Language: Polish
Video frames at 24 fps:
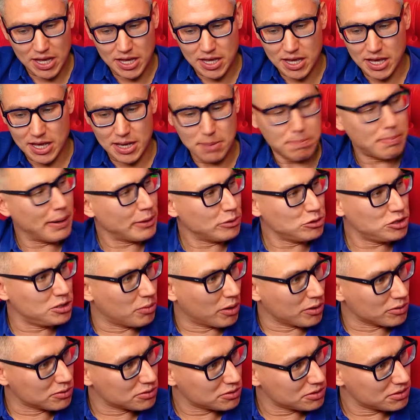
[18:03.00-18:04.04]
e, pędzi
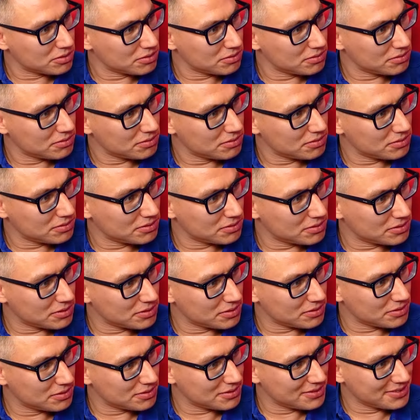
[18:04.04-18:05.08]
mąż.
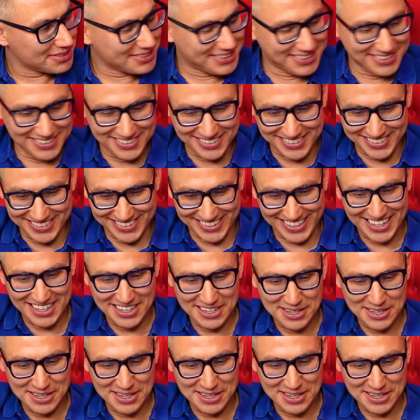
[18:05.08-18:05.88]
Pędzi mąż.